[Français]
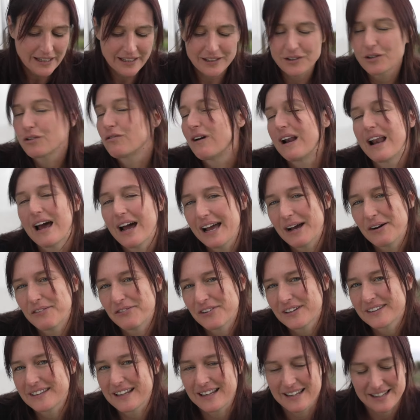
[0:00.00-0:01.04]
Et donc voilà, en
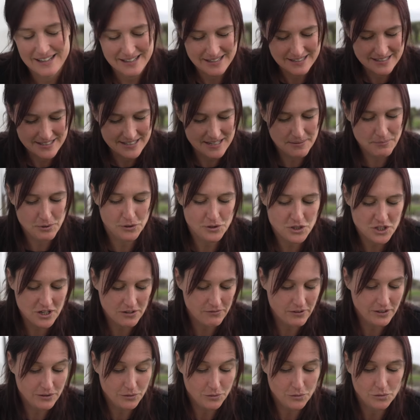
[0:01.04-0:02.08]
fait, elle les abandonne
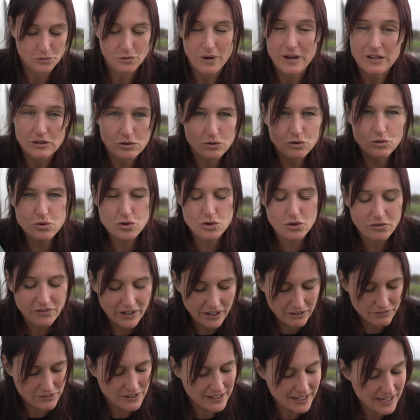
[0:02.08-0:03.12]
chaque fois, donc on doit toujours
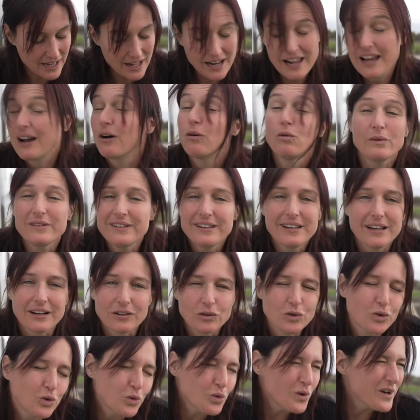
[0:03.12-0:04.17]
vérifier derrière Et on lui dit
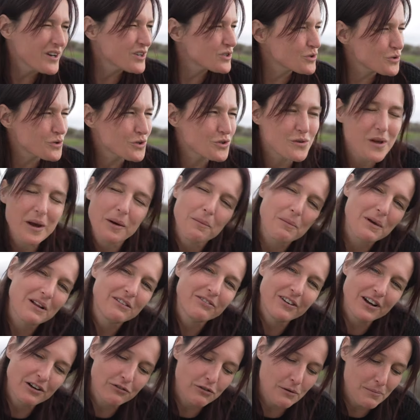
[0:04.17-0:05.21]
hein, tous les jours, je lui
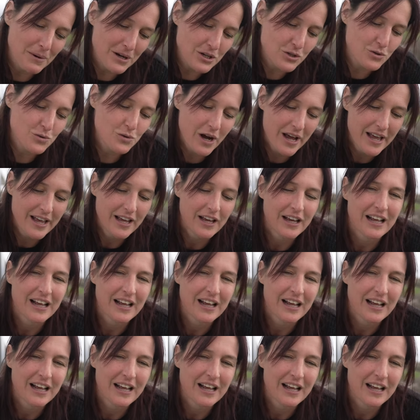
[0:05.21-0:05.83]
répète 20 fois par jour,